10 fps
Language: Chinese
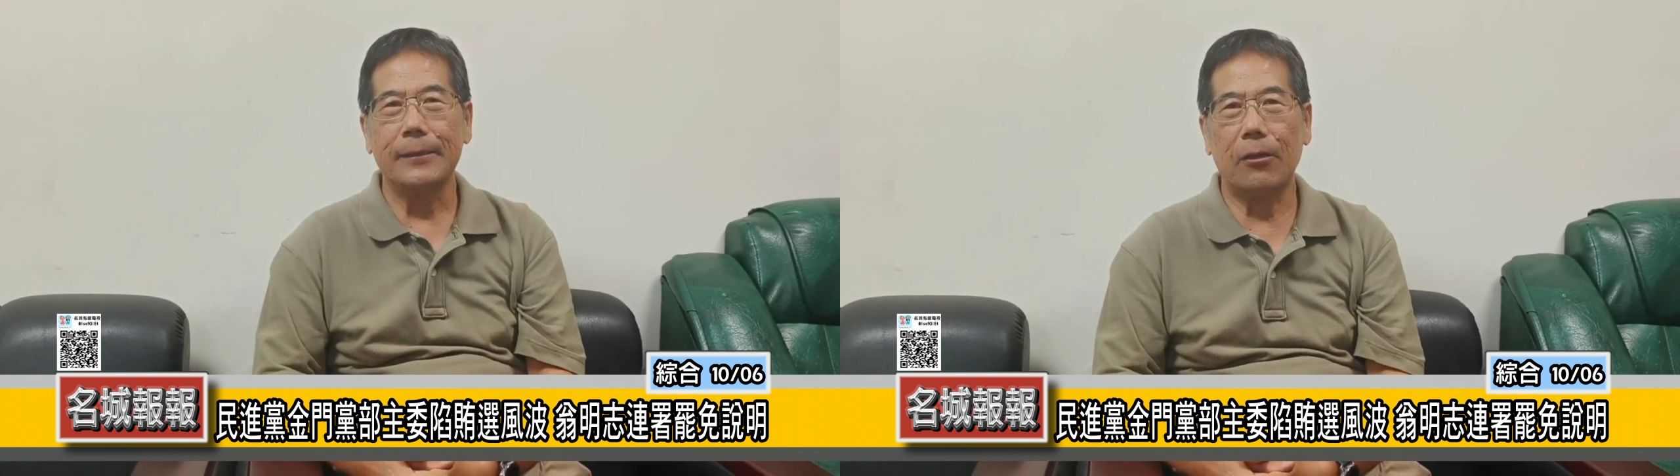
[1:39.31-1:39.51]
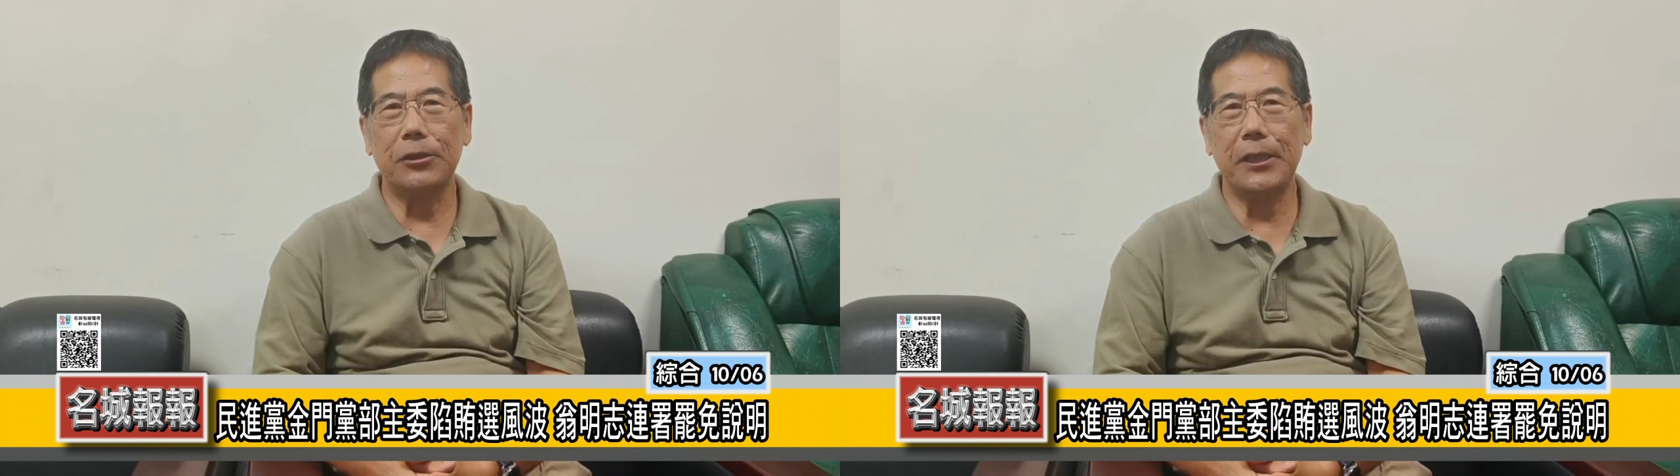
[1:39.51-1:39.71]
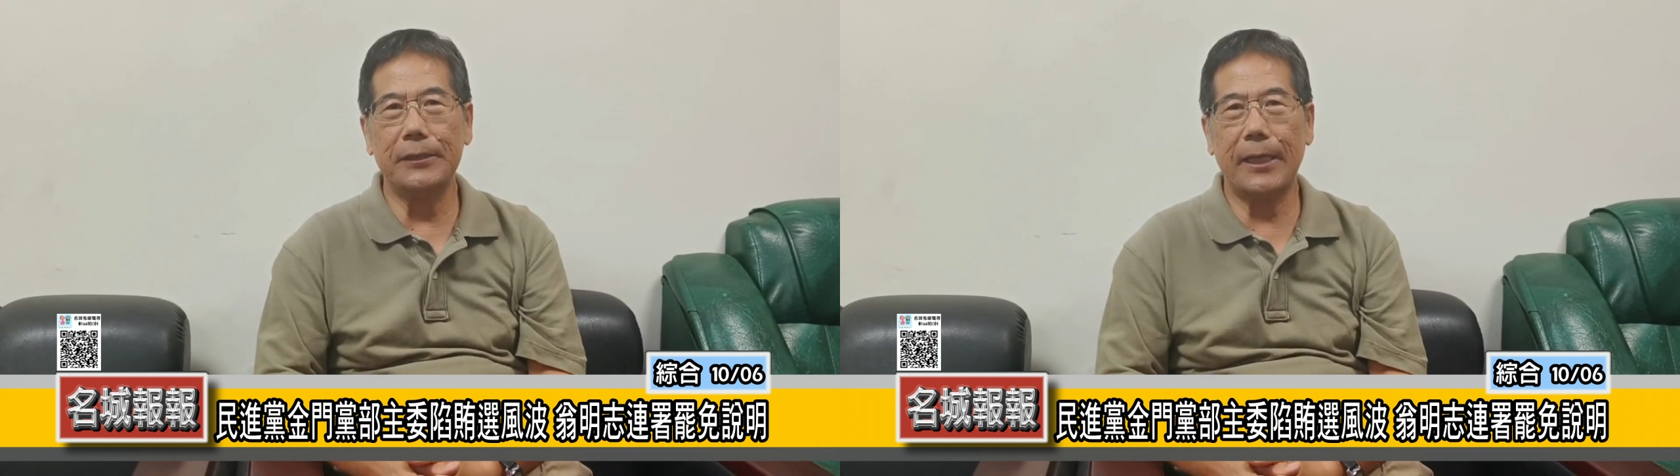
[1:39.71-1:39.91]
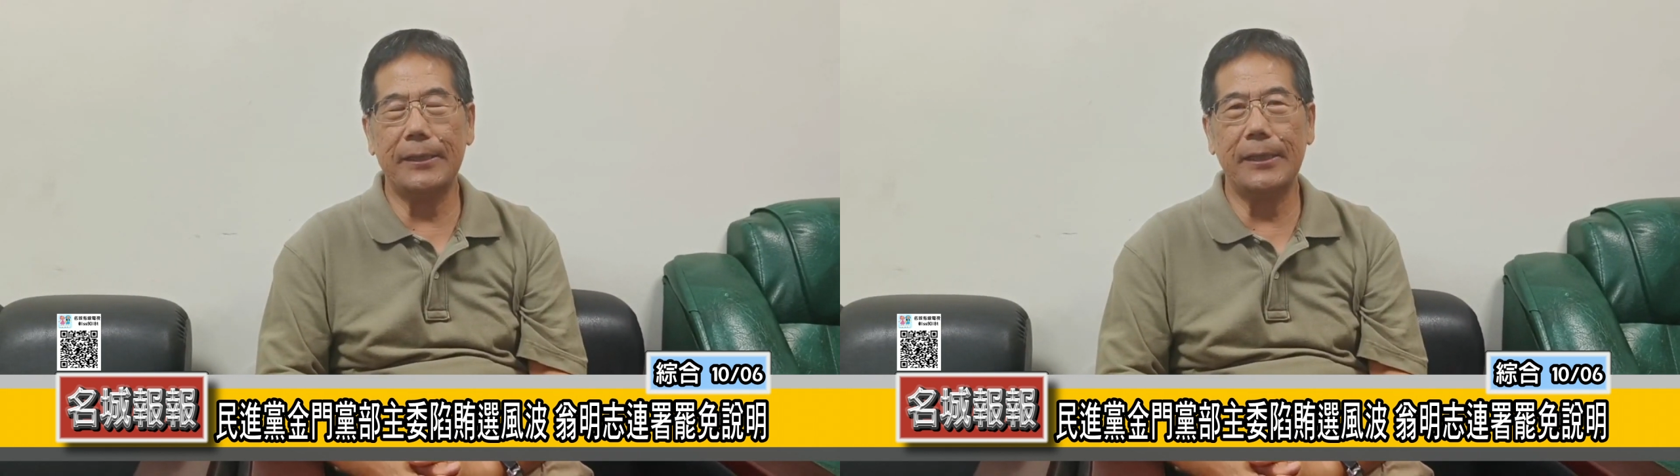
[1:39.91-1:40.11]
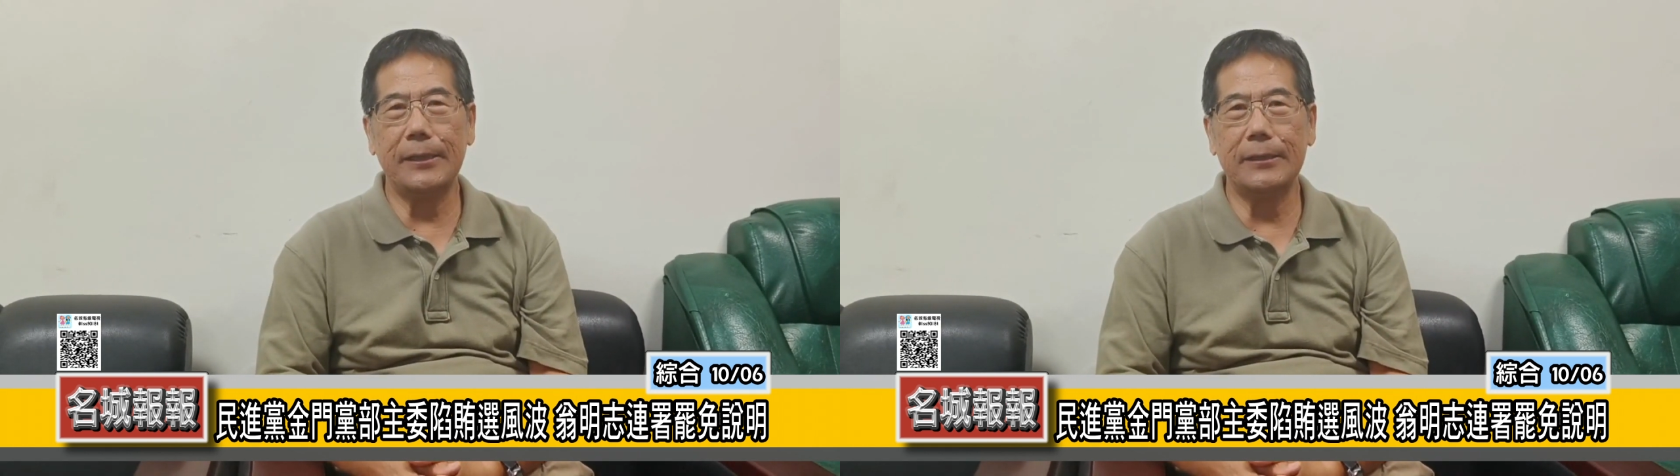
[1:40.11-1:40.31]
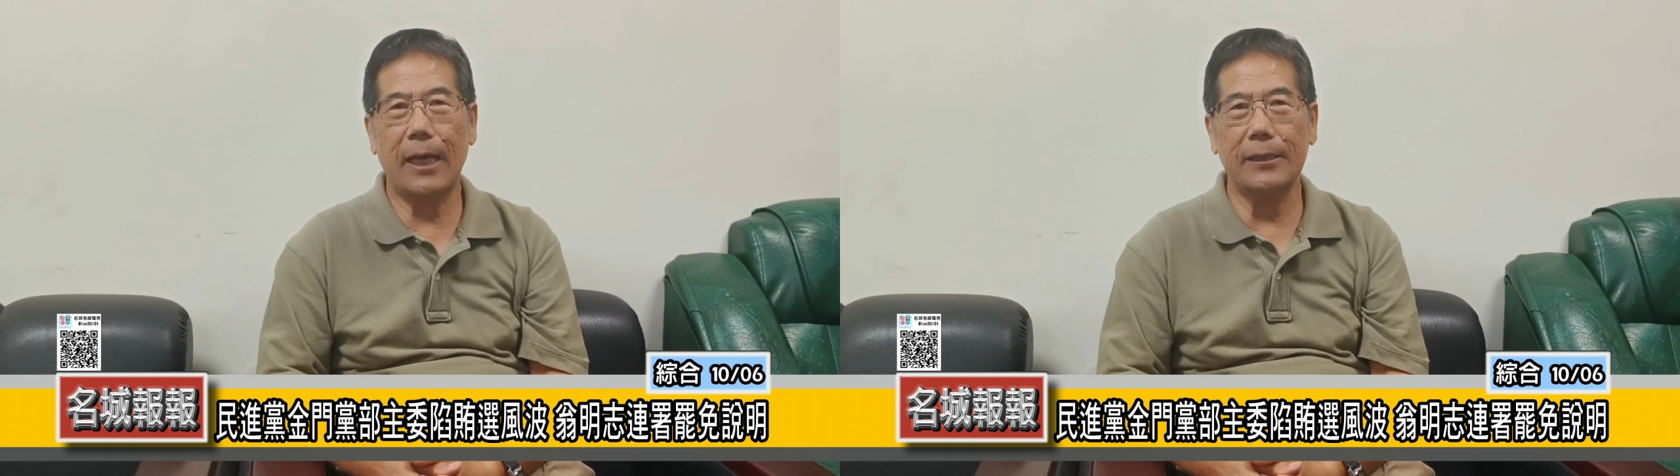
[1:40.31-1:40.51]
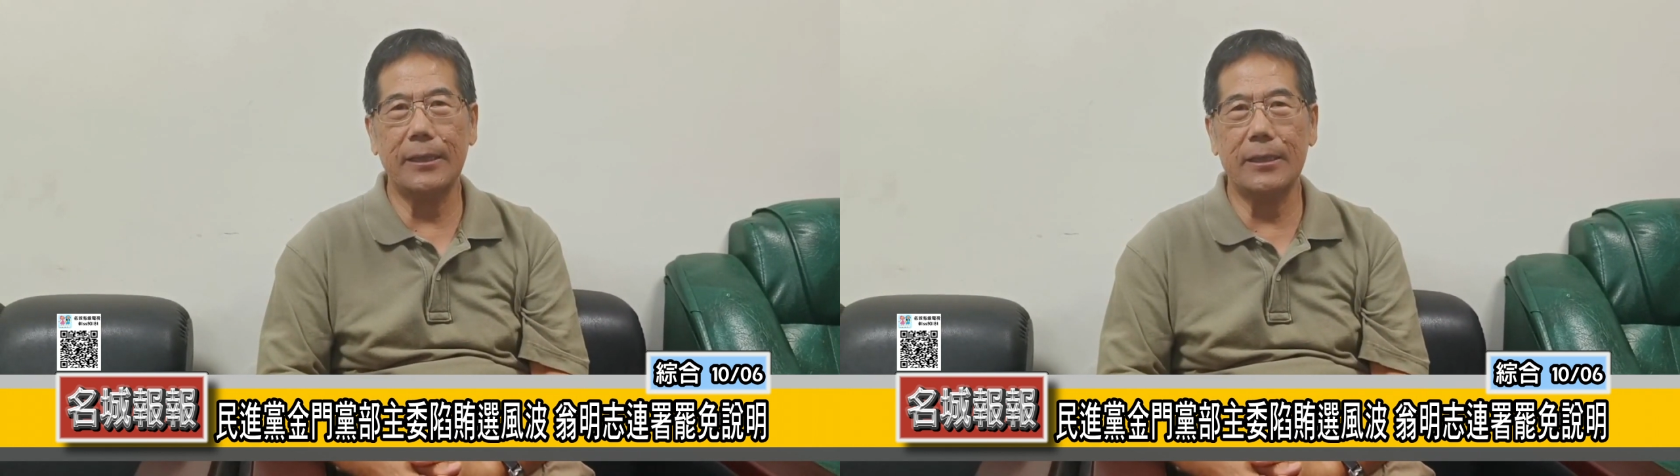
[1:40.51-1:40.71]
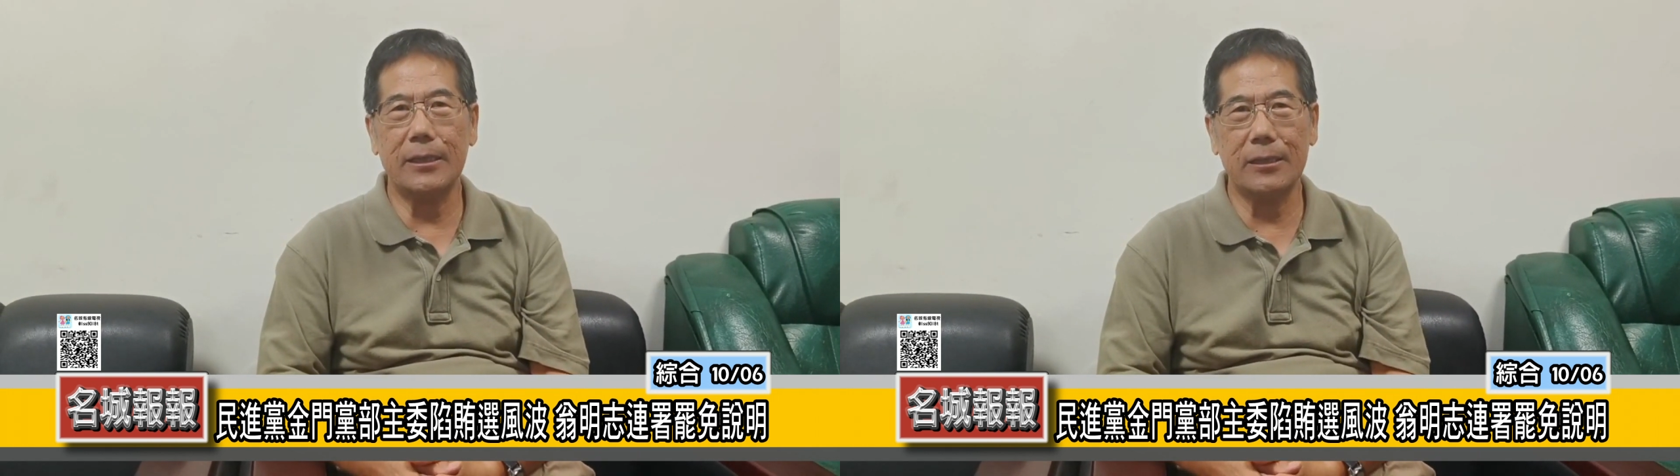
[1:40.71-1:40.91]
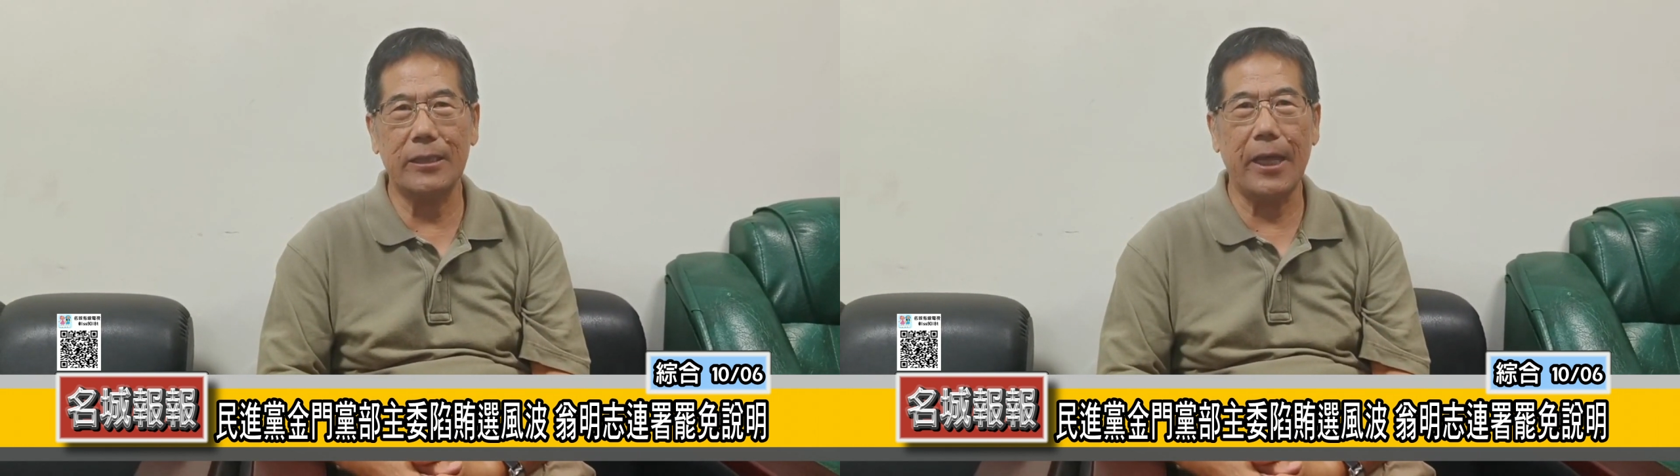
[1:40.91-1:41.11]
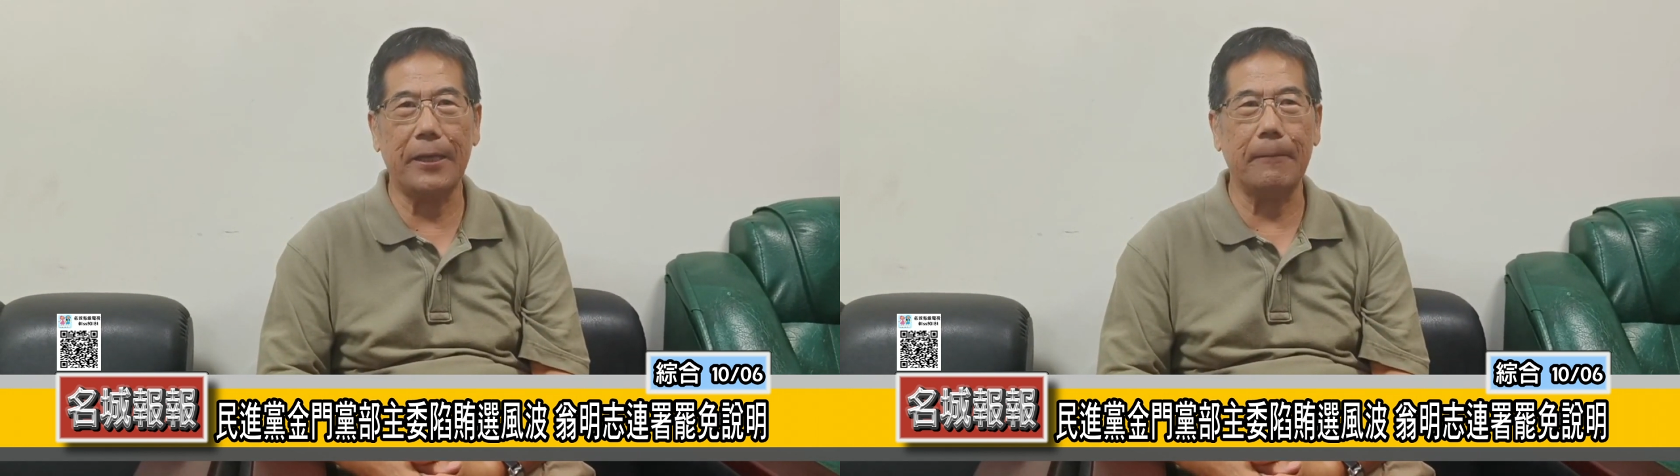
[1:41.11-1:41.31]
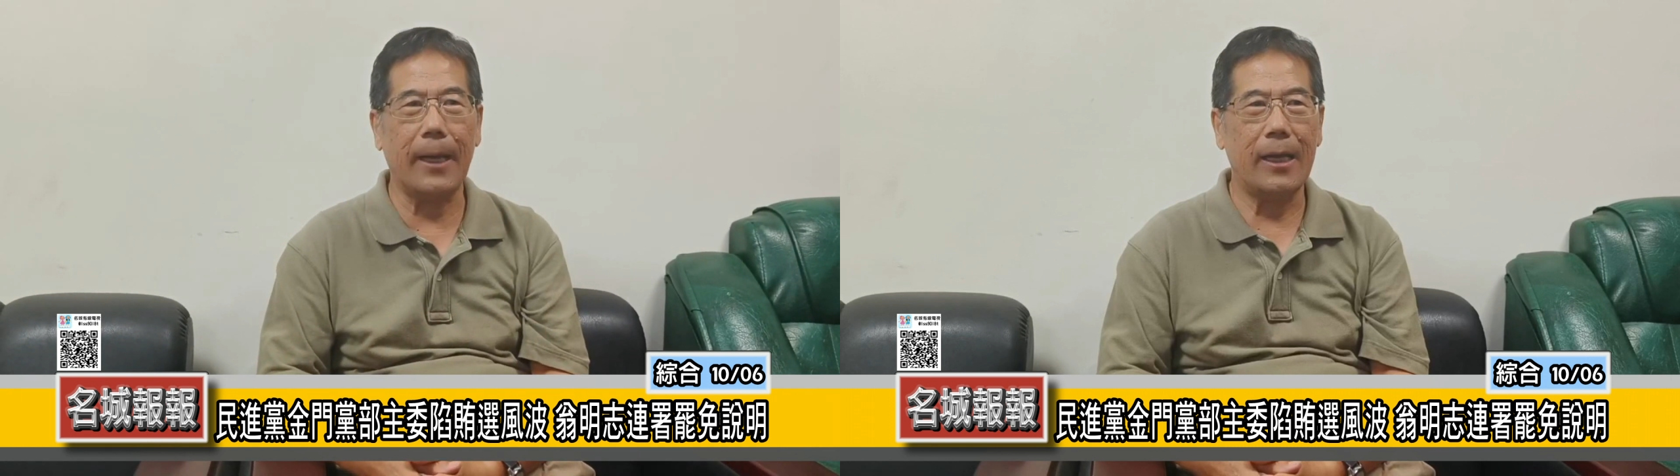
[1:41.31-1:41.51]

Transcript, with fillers: 到现在已经将近四十年了